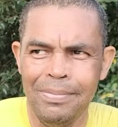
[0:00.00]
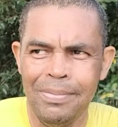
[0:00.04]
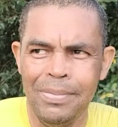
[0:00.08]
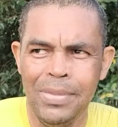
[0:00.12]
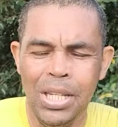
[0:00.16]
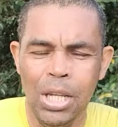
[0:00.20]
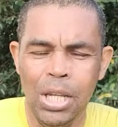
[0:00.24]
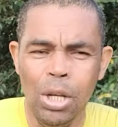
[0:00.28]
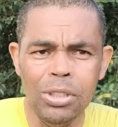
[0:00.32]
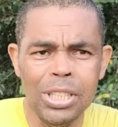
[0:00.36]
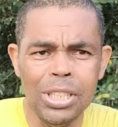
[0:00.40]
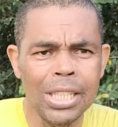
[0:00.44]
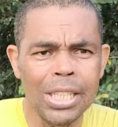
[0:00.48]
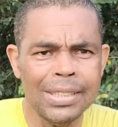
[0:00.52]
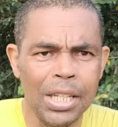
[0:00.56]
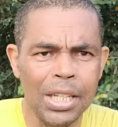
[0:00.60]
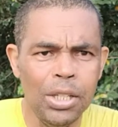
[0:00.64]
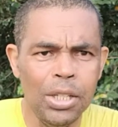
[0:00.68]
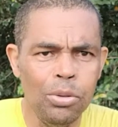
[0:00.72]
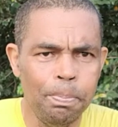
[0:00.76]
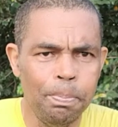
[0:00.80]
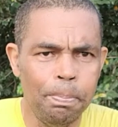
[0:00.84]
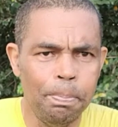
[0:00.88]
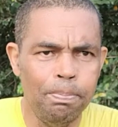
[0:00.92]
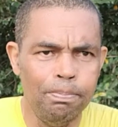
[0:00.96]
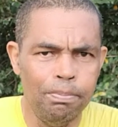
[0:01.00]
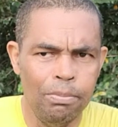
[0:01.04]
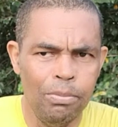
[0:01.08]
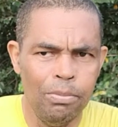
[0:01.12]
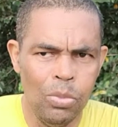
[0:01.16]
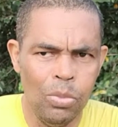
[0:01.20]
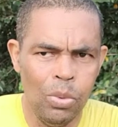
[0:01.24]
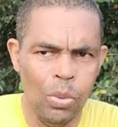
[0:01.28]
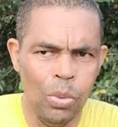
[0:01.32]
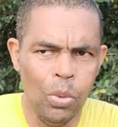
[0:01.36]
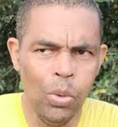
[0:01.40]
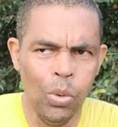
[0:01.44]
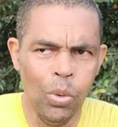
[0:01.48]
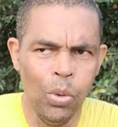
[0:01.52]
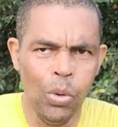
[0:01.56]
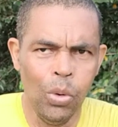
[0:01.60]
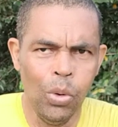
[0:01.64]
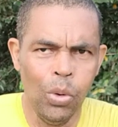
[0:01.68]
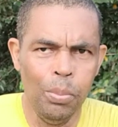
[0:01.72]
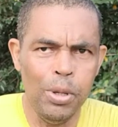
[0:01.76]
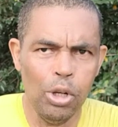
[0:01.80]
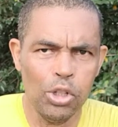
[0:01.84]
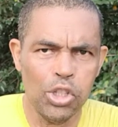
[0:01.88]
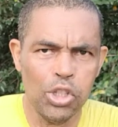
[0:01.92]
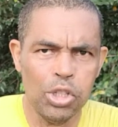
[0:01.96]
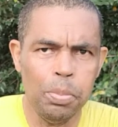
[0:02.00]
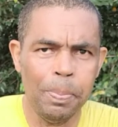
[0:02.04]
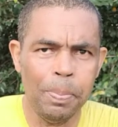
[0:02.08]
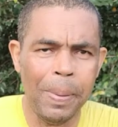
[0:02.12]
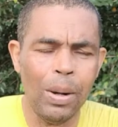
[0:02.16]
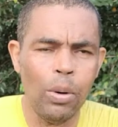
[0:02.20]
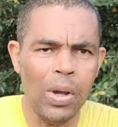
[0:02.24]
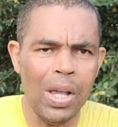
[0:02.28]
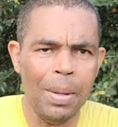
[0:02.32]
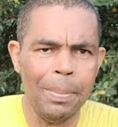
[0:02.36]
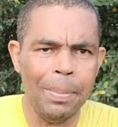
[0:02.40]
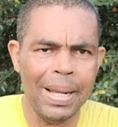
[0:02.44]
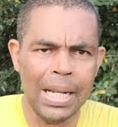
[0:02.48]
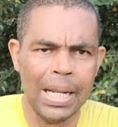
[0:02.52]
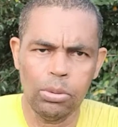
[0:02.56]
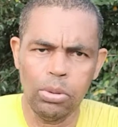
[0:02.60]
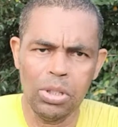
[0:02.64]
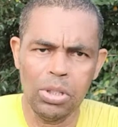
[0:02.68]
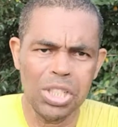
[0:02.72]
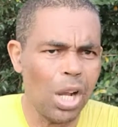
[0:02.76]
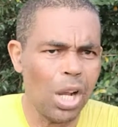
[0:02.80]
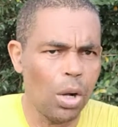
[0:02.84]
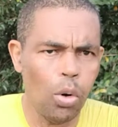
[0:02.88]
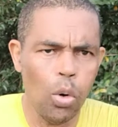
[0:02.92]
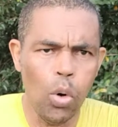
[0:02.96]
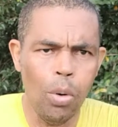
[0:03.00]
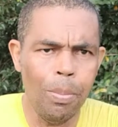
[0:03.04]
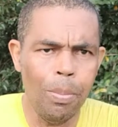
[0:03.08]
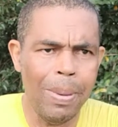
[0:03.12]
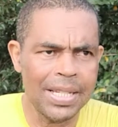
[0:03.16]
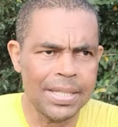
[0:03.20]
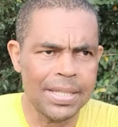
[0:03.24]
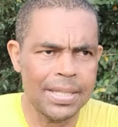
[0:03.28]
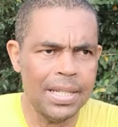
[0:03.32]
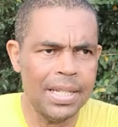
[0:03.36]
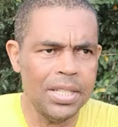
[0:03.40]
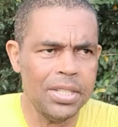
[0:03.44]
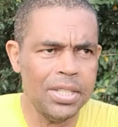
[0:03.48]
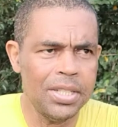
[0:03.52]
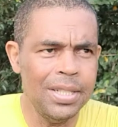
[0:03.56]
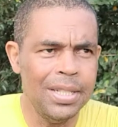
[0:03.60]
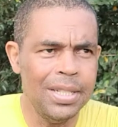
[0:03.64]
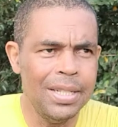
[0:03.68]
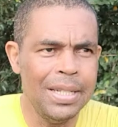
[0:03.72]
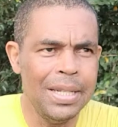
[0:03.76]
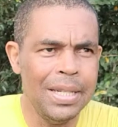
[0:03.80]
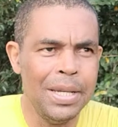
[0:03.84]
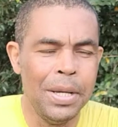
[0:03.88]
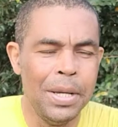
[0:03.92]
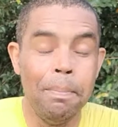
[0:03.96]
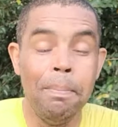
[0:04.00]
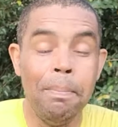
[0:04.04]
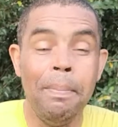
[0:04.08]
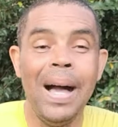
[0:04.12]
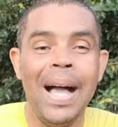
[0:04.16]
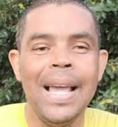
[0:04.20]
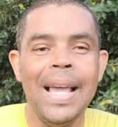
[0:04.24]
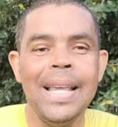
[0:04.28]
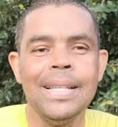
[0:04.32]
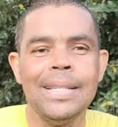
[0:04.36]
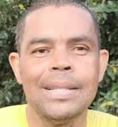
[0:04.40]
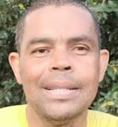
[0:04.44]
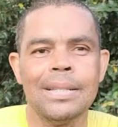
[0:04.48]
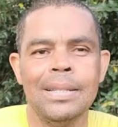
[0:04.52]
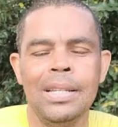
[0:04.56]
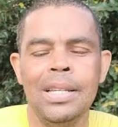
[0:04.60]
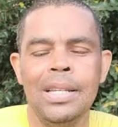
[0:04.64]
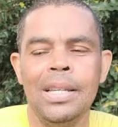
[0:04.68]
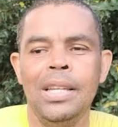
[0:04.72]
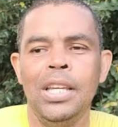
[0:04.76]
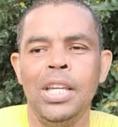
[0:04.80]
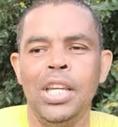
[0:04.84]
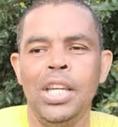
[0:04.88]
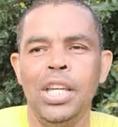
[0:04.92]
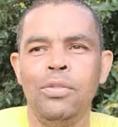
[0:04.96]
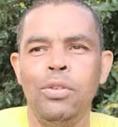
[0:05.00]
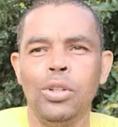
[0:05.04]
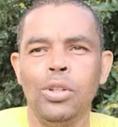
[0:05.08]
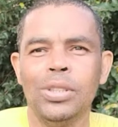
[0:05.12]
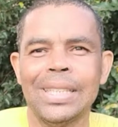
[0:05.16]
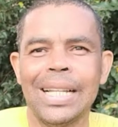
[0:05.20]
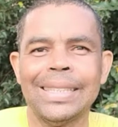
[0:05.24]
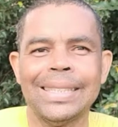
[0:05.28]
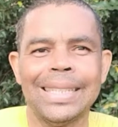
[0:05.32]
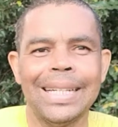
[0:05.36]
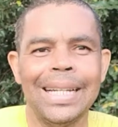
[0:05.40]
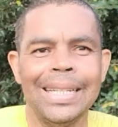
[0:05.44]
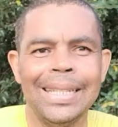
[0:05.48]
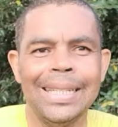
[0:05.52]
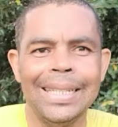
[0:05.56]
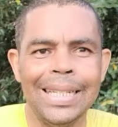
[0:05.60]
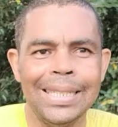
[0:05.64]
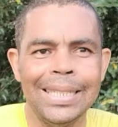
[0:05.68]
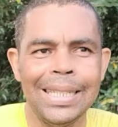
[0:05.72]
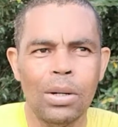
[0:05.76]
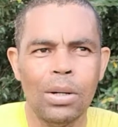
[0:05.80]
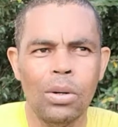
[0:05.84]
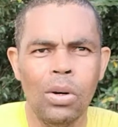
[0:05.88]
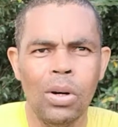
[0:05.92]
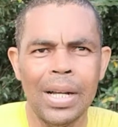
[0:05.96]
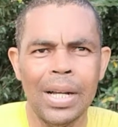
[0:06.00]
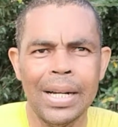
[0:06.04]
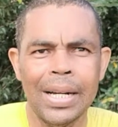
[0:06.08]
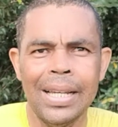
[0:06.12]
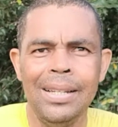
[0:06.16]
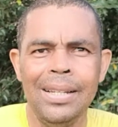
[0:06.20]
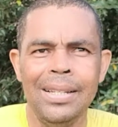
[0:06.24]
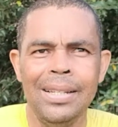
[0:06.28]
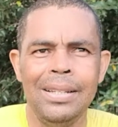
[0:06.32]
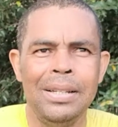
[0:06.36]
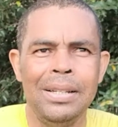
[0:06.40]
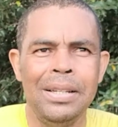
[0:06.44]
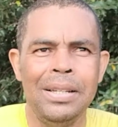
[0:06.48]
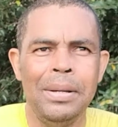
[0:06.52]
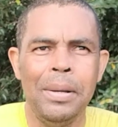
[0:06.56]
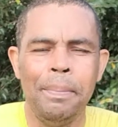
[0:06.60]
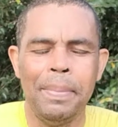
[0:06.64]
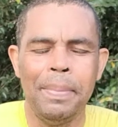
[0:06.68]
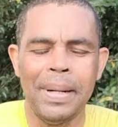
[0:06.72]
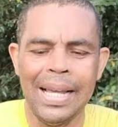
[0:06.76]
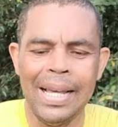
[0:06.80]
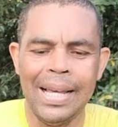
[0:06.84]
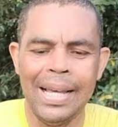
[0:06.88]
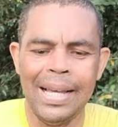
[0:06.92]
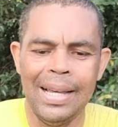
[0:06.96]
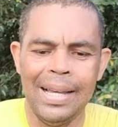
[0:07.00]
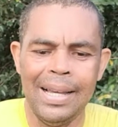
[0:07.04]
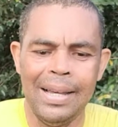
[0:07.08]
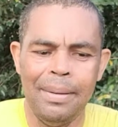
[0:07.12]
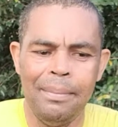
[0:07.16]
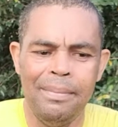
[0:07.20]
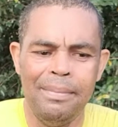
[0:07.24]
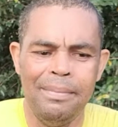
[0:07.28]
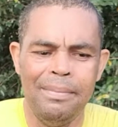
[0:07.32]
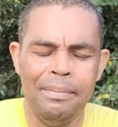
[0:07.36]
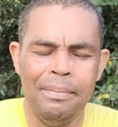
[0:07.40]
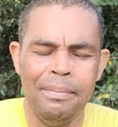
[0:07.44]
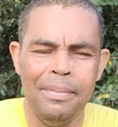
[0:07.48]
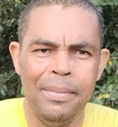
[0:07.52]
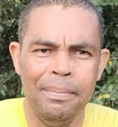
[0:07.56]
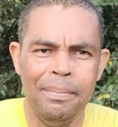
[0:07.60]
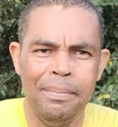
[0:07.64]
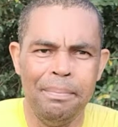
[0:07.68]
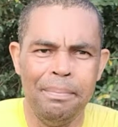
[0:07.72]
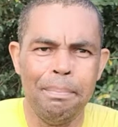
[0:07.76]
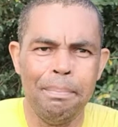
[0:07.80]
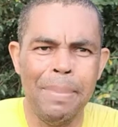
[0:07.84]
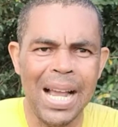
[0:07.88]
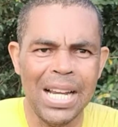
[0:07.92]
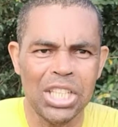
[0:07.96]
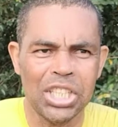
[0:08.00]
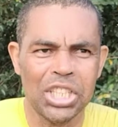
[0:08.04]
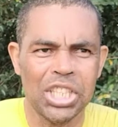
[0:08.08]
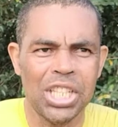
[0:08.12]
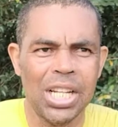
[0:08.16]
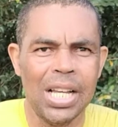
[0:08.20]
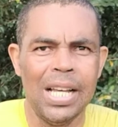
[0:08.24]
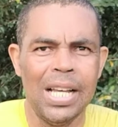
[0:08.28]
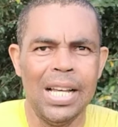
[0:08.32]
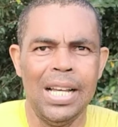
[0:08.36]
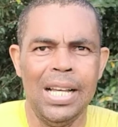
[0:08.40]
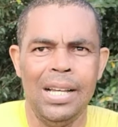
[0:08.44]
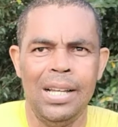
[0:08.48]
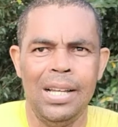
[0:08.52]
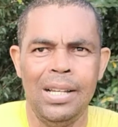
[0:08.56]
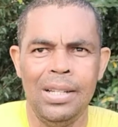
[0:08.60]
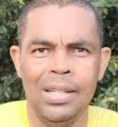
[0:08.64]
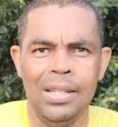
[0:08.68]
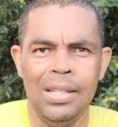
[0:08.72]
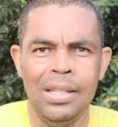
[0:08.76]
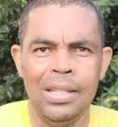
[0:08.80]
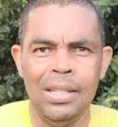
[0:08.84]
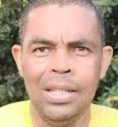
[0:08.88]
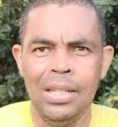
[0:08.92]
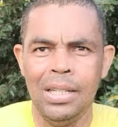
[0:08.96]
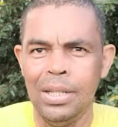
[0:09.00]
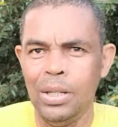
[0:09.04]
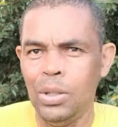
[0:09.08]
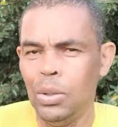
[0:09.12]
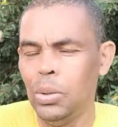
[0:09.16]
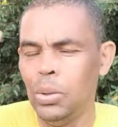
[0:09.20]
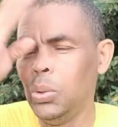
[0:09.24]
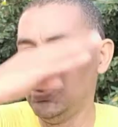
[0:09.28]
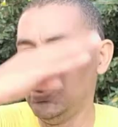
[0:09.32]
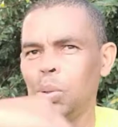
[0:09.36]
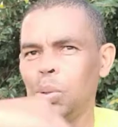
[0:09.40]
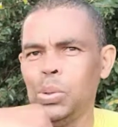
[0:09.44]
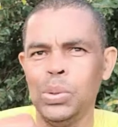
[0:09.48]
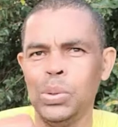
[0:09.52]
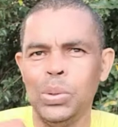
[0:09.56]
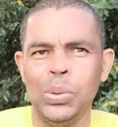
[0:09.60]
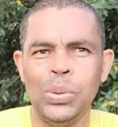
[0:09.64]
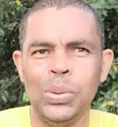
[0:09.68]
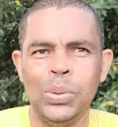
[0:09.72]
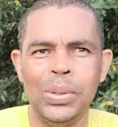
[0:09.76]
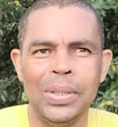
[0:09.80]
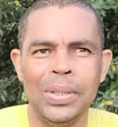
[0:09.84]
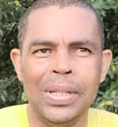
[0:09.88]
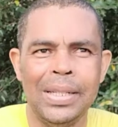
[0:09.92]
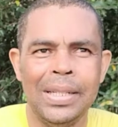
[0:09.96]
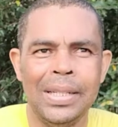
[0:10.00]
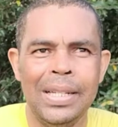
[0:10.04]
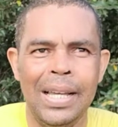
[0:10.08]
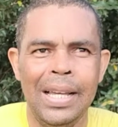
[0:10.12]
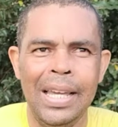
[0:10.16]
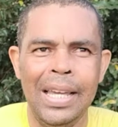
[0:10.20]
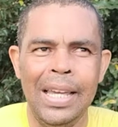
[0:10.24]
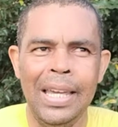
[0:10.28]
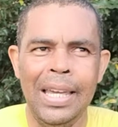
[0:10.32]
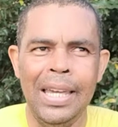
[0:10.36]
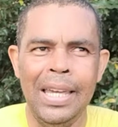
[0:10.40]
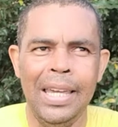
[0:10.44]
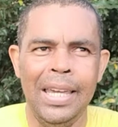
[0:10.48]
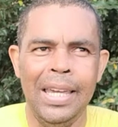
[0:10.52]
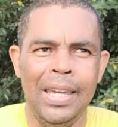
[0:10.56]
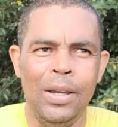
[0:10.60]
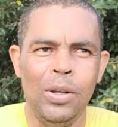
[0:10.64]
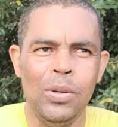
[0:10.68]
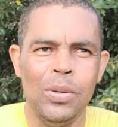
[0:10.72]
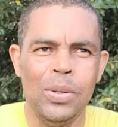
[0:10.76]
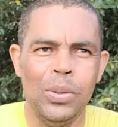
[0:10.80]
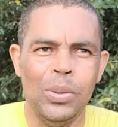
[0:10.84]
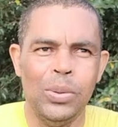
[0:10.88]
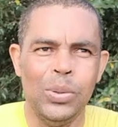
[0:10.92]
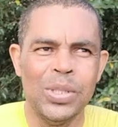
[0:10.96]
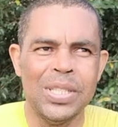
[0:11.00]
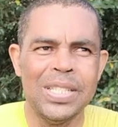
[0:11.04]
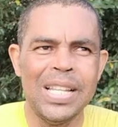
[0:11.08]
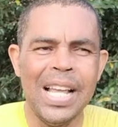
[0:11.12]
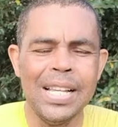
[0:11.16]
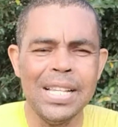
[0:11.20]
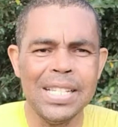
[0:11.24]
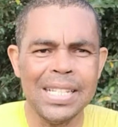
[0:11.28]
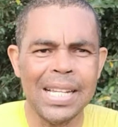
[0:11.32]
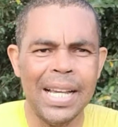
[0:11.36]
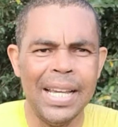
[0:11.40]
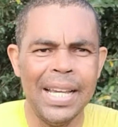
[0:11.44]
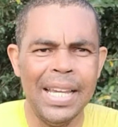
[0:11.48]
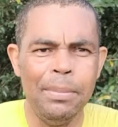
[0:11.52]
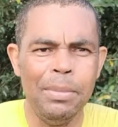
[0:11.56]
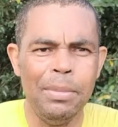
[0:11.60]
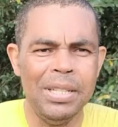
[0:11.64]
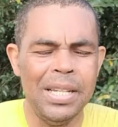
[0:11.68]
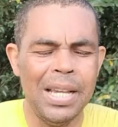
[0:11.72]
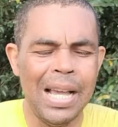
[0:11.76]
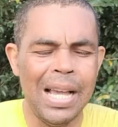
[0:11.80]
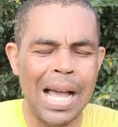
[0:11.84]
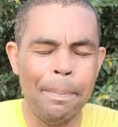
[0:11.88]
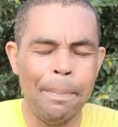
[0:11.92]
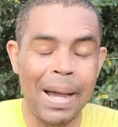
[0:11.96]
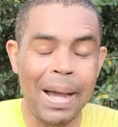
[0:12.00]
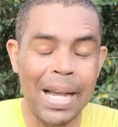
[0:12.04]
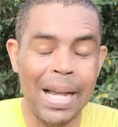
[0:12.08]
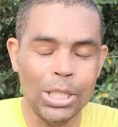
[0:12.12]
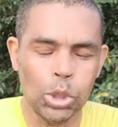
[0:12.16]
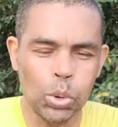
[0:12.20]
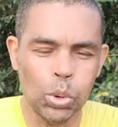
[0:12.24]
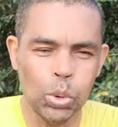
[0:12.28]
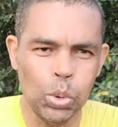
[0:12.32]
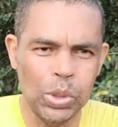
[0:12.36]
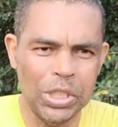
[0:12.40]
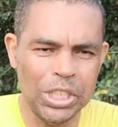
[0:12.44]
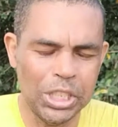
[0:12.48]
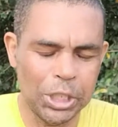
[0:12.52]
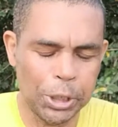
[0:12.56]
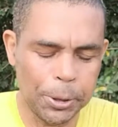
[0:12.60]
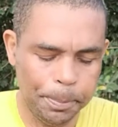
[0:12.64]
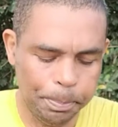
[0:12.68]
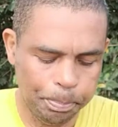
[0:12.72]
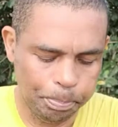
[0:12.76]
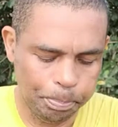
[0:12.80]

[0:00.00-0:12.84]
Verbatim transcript: Eu já tenho o biotipo para correr maratona, já corro bastante, mas eu vou estar tá treinando agora para baixar o, é, os 10 km abaixo dos